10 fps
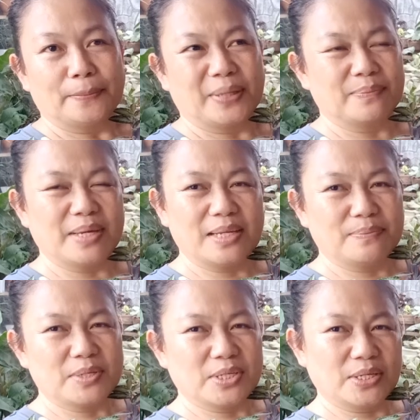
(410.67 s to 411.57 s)
Pag mainit
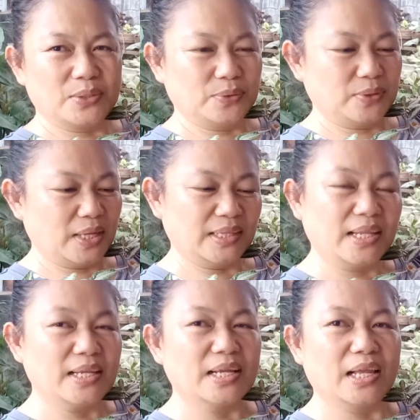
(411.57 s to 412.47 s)
masyado,
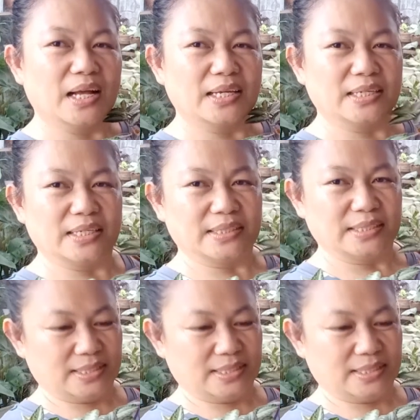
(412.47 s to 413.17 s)
dilig lang, ayan.